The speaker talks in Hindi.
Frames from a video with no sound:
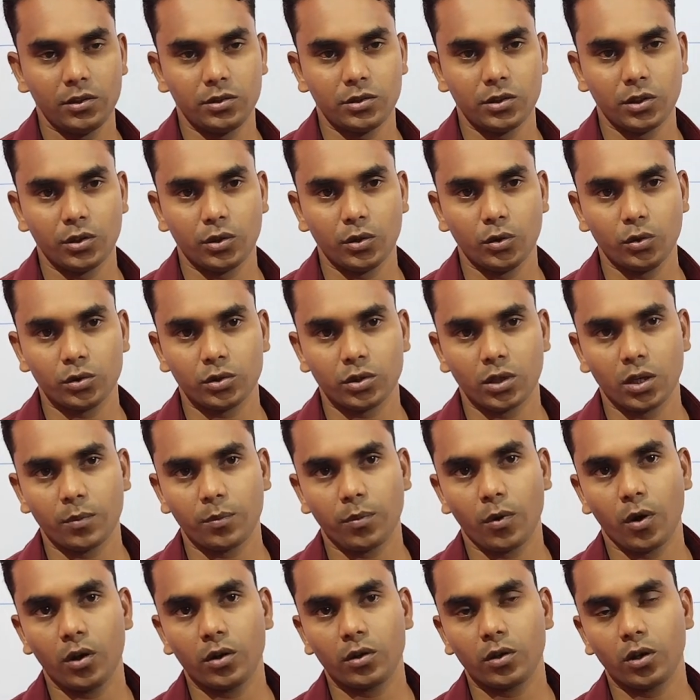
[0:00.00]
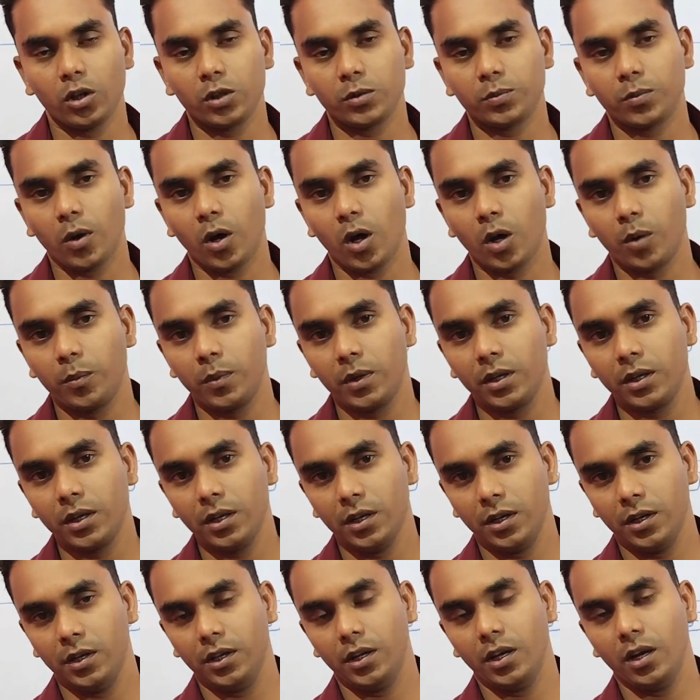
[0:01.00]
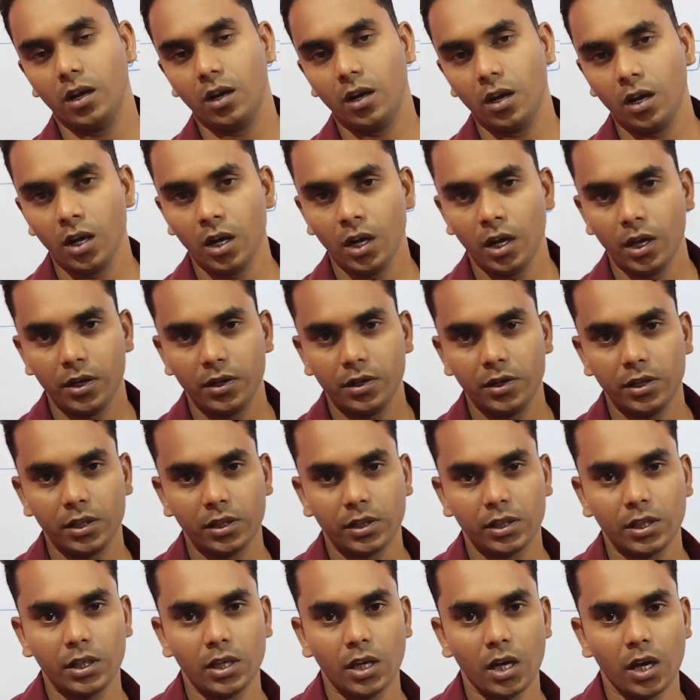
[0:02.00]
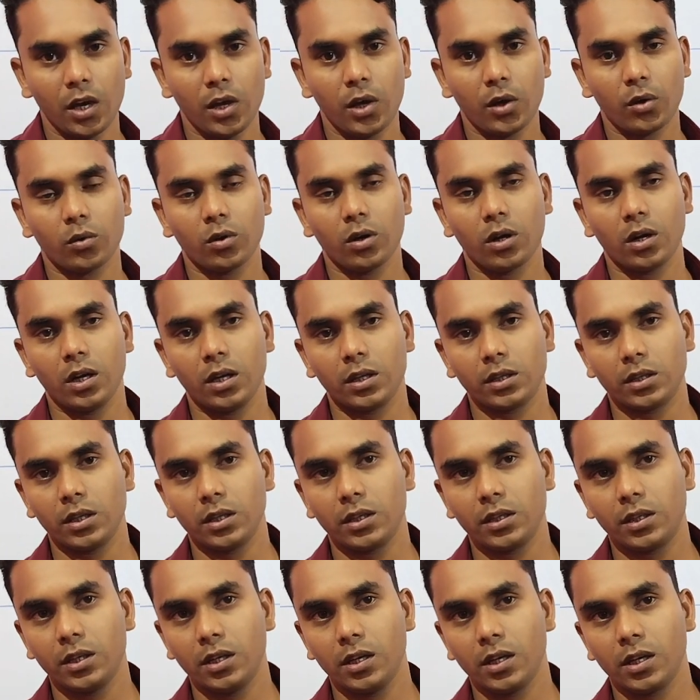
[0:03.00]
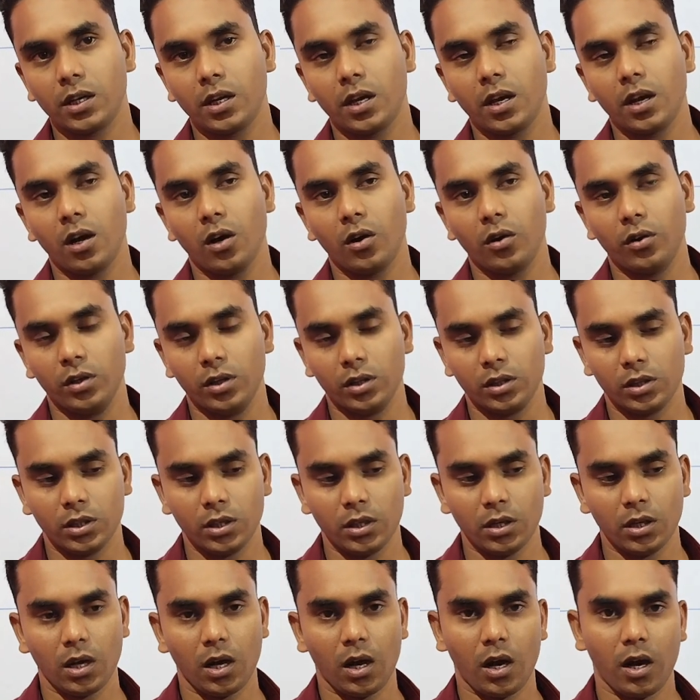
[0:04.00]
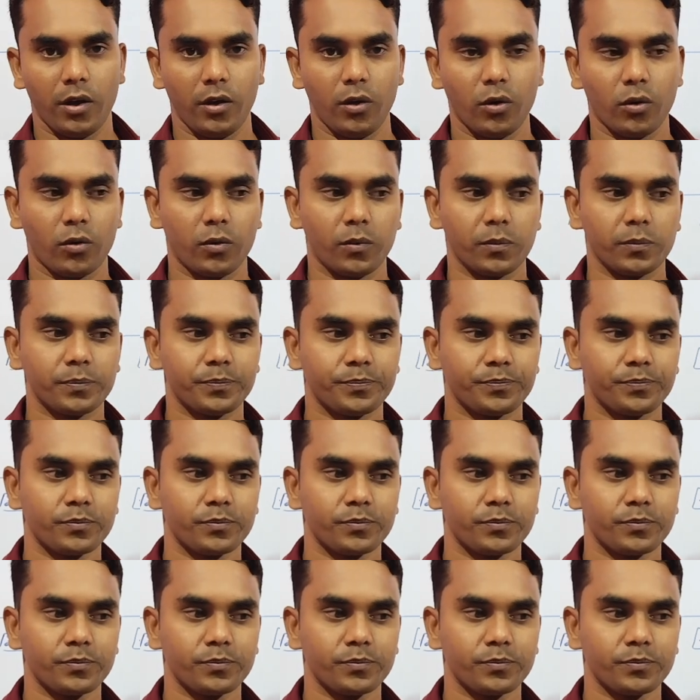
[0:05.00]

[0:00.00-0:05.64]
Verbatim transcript: इंस्टीट्यूशन फॉर ट्रांसफार्मिंग इंडिया नीति आयोग का गठन किया गया और नीति आयोग